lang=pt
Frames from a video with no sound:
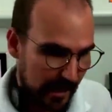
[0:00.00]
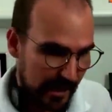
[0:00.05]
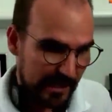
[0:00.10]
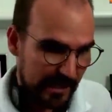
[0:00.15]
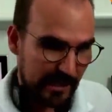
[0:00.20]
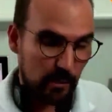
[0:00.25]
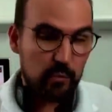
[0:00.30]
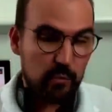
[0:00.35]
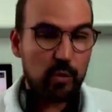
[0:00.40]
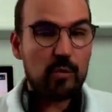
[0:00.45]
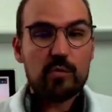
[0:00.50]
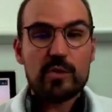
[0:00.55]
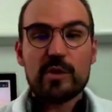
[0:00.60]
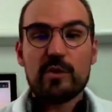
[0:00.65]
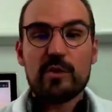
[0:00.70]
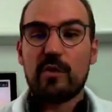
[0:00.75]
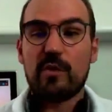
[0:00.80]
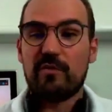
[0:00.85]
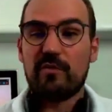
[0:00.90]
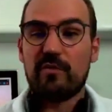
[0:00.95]
Então, como
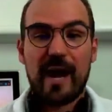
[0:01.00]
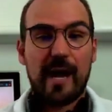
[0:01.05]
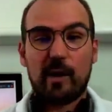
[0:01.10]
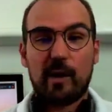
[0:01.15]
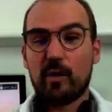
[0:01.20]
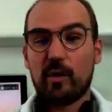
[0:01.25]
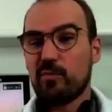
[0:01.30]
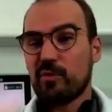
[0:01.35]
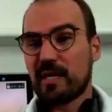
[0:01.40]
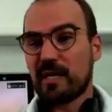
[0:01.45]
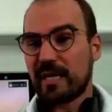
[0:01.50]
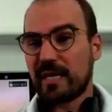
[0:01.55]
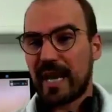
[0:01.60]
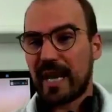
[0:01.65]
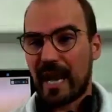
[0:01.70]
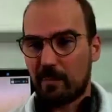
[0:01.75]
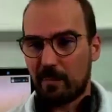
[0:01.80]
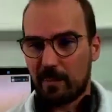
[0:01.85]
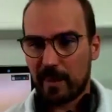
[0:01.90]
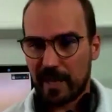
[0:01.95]
inovar? Como
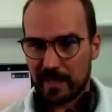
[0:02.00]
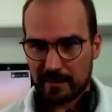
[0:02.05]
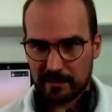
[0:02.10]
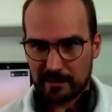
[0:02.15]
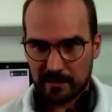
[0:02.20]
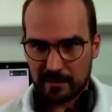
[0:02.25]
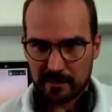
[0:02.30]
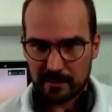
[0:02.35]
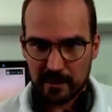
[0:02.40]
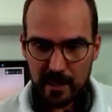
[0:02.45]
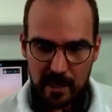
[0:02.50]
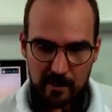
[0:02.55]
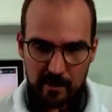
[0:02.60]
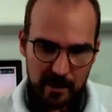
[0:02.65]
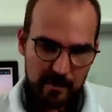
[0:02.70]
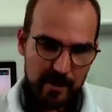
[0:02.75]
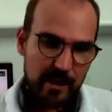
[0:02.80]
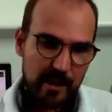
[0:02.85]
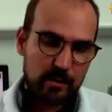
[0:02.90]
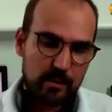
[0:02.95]
criar peças?
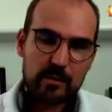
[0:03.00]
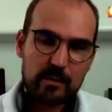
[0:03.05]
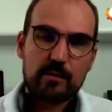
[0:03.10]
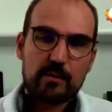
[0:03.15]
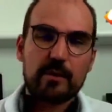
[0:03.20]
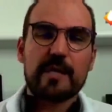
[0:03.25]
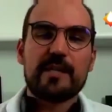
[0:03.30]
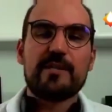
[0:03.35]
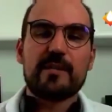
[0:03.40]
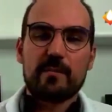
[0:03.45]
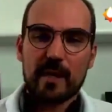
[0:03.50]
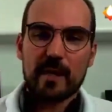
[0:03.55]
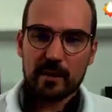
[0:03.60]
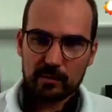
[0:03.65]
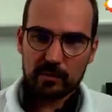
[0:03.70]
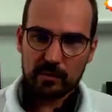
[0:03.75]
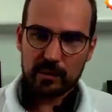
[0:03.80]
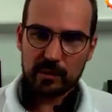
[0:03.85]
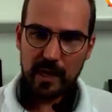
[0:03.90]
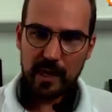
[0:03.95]
Primeiro,
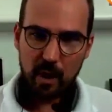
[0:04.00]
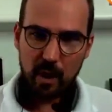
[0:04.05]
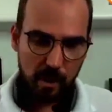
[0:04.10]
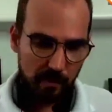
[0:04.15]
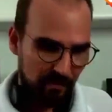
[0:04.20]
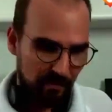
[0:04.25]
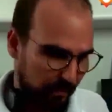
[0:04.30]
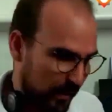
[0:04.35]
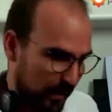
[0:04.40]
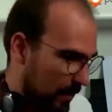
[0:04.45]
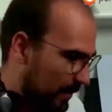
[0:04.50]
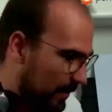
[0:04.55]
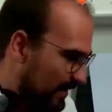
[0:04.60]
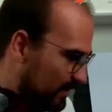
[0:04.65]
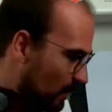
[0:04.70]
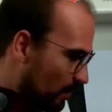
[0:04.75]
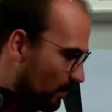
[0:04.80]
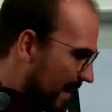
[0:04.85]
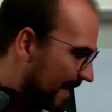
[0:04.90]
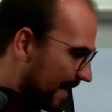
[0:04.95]
conhecimento, óbvio.
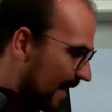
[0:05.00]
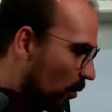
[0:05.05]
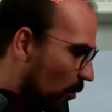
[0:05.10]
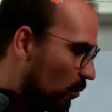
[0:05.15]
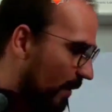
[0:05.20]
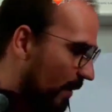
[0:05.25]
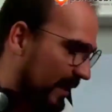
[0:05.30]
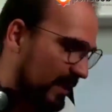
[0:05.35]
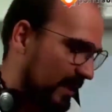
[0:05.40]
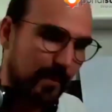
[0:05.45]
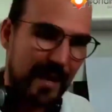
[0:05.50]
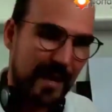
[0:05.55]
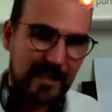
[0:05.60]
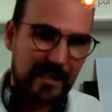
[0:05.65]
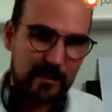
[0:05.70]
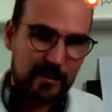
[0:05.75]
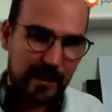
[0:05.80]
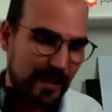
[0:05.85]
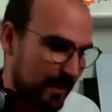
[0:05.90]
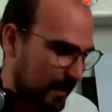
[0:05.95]
Mas vamos pegar algumas
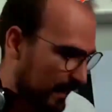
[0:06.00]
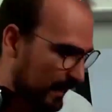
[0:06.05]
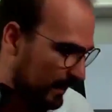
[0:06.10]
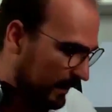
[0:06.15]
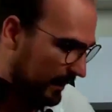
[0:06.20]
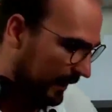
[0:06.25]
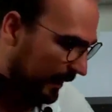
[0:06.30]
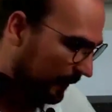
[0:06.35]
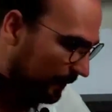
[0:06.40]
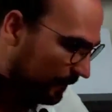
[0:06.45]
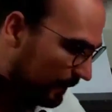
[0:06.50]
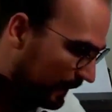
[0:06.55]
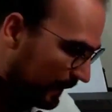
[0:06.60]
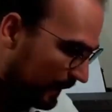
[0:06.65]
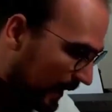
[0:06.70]
peças para entender.